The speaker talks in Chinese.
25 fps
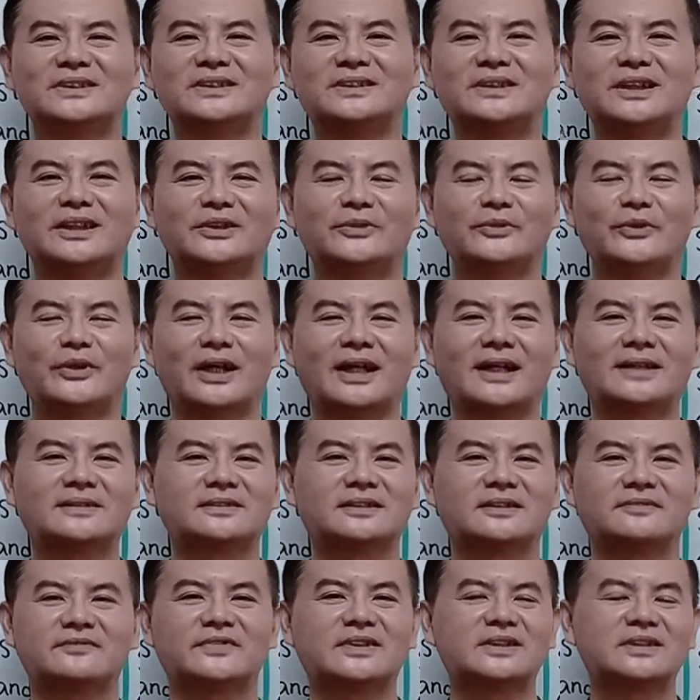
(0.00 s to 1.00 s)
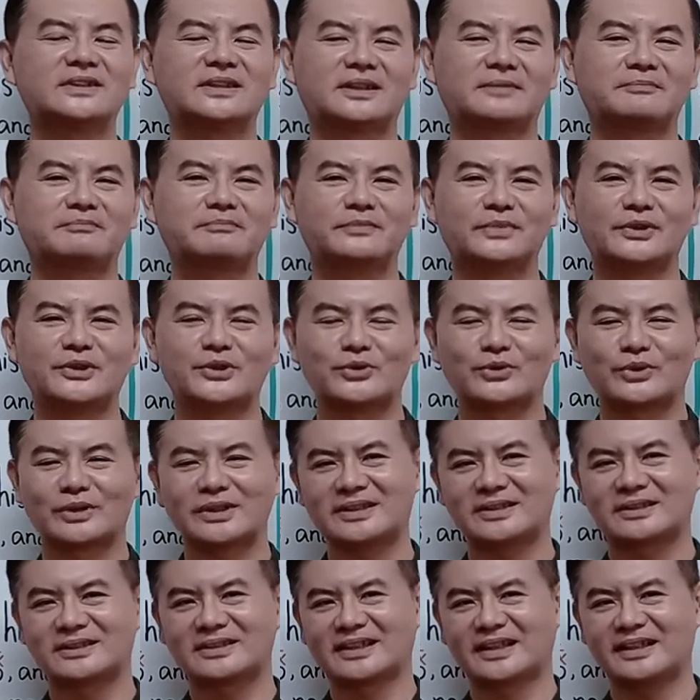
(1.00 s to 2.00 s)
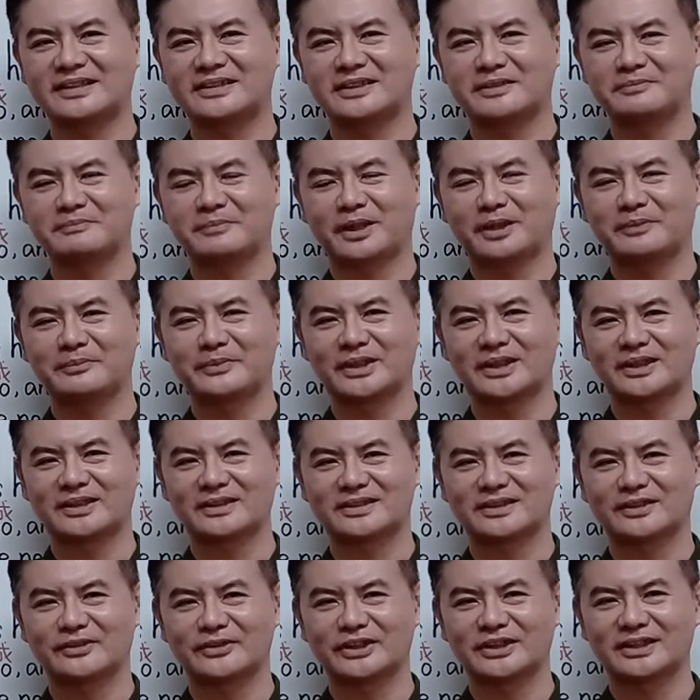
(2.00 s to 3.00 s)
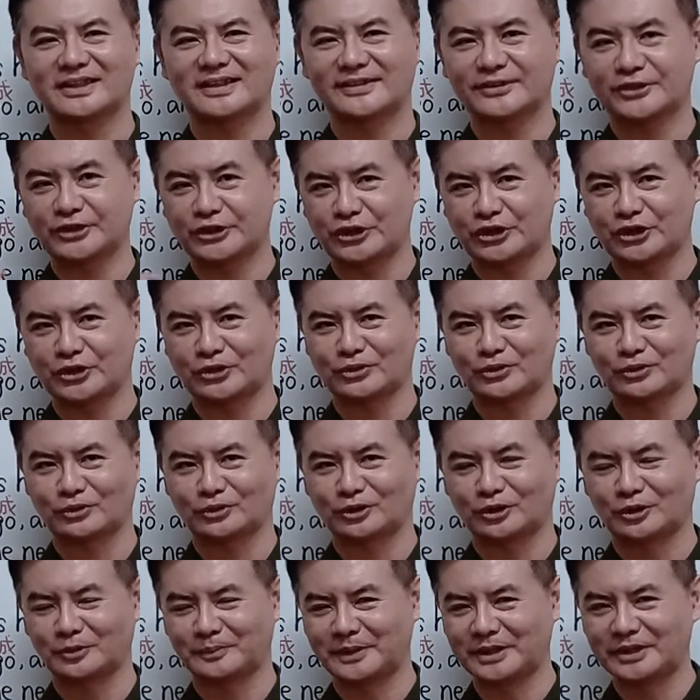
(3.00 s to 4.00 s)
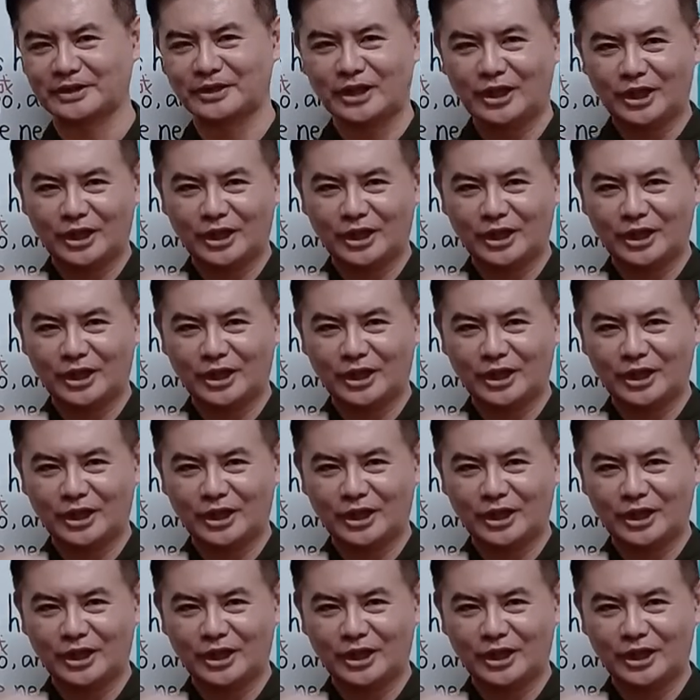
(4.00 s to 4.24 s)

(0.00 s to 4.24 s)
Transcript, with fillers: 订阅、按赞、分享，并随时开启旁边的小铃铛以接受到我们。